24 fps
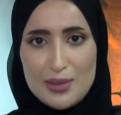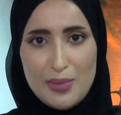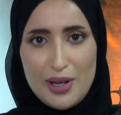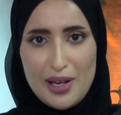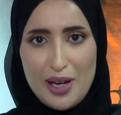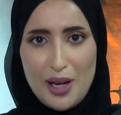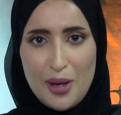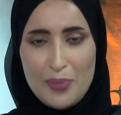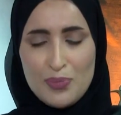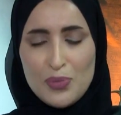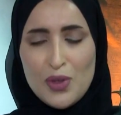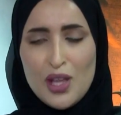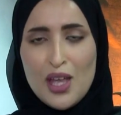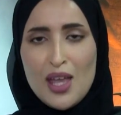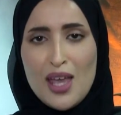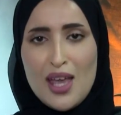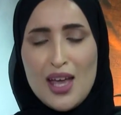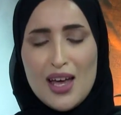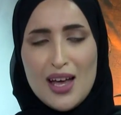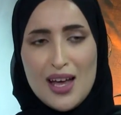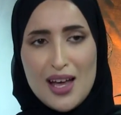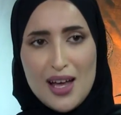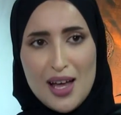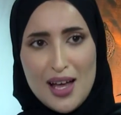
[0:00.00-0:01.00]
المراه
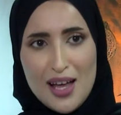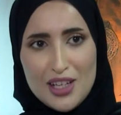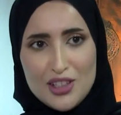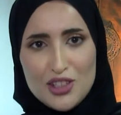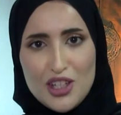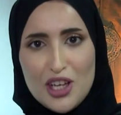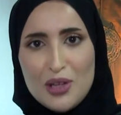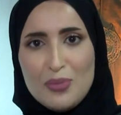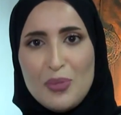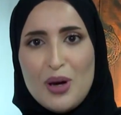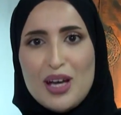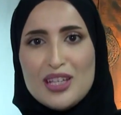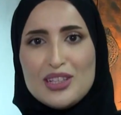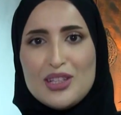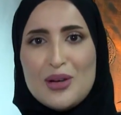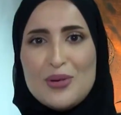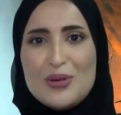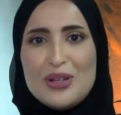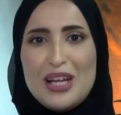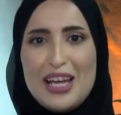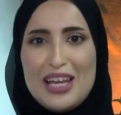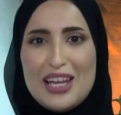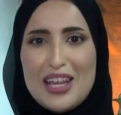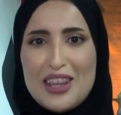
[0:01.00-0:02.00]
آه، عشان ما
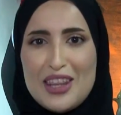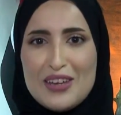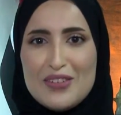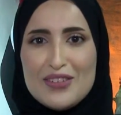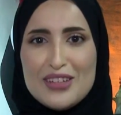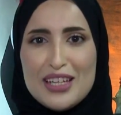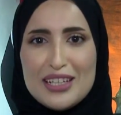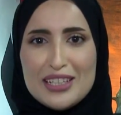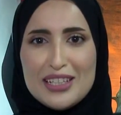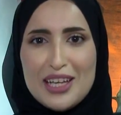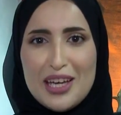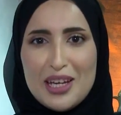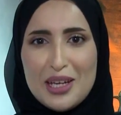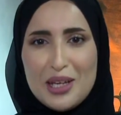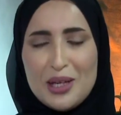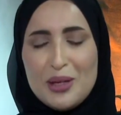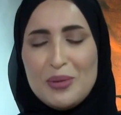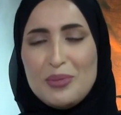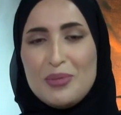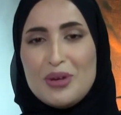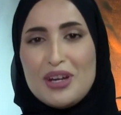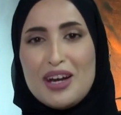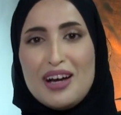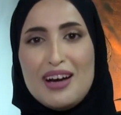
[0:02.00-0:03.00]
اطول على ضيفنا
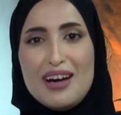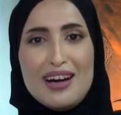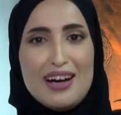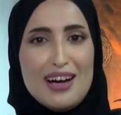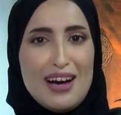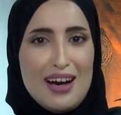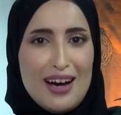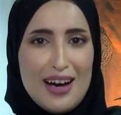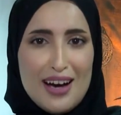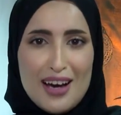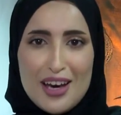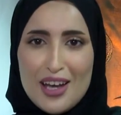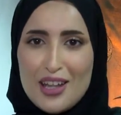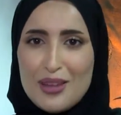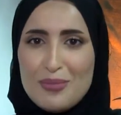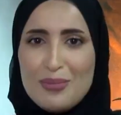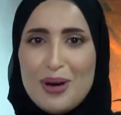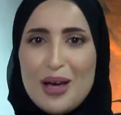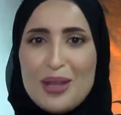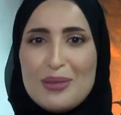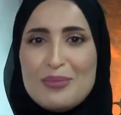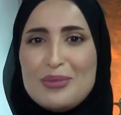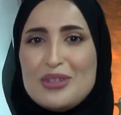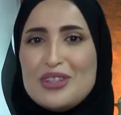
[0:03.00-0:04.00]
الكريم راح اخذ
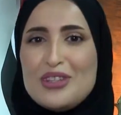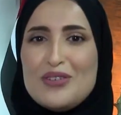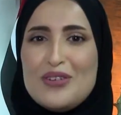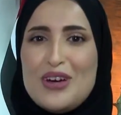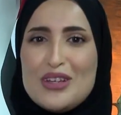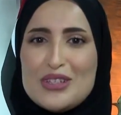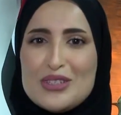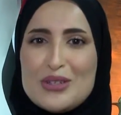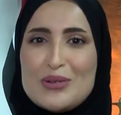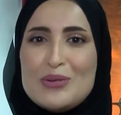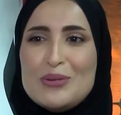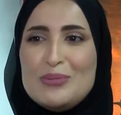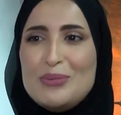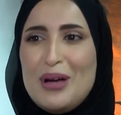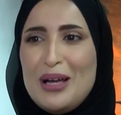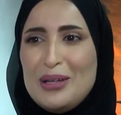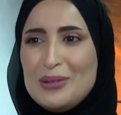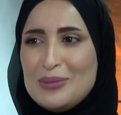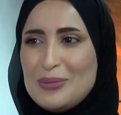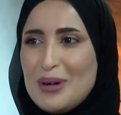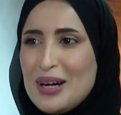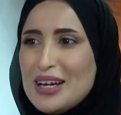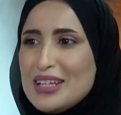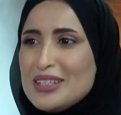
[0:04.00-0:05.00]
بعض من التفاصيل
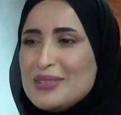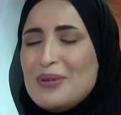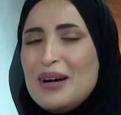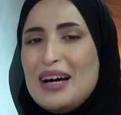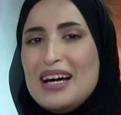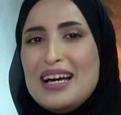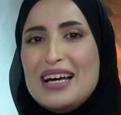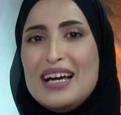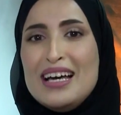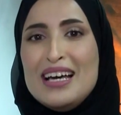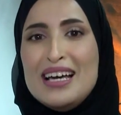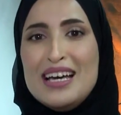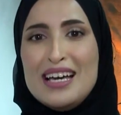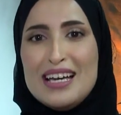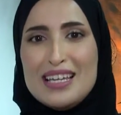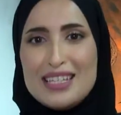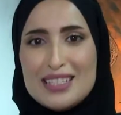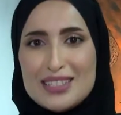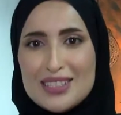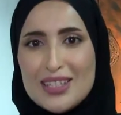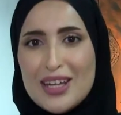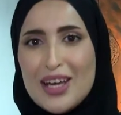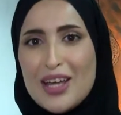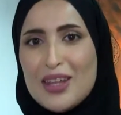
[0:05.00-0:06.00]
والمعلومات مع
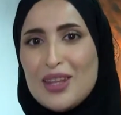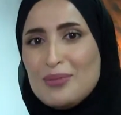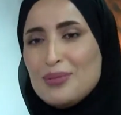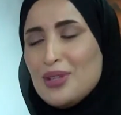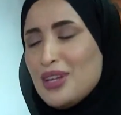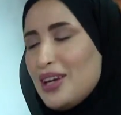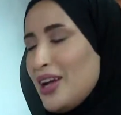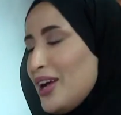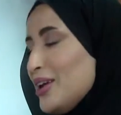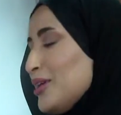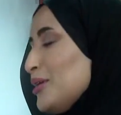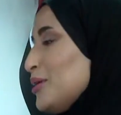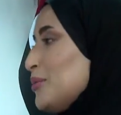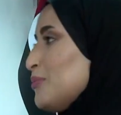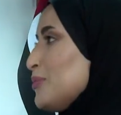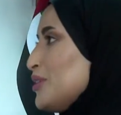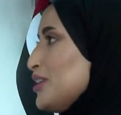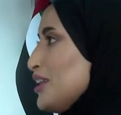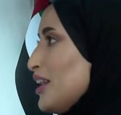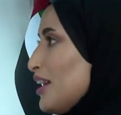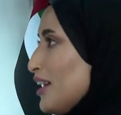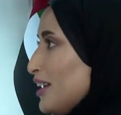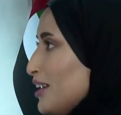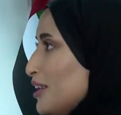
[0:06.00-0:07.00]
الاستاذ عبد الرحيم
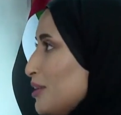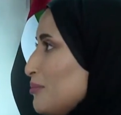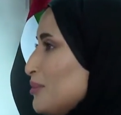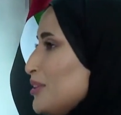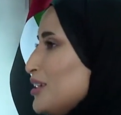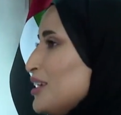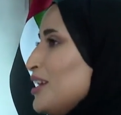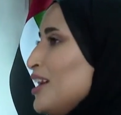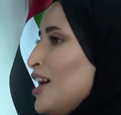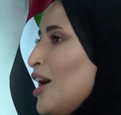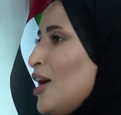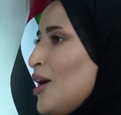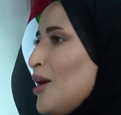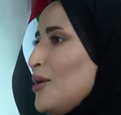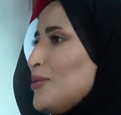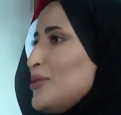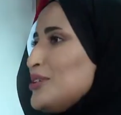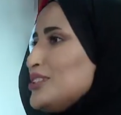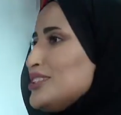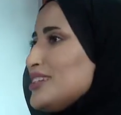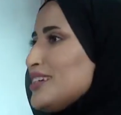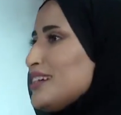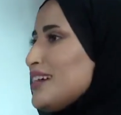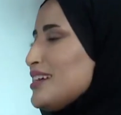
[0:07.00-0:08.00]
النعيمي
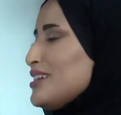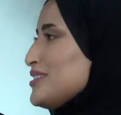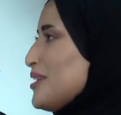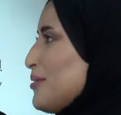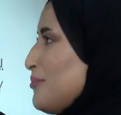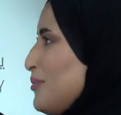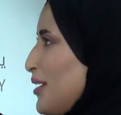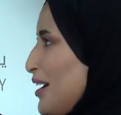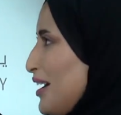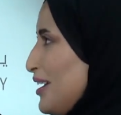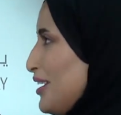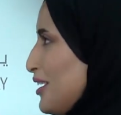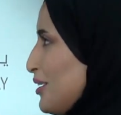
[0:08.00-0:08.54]
اول شيء صبح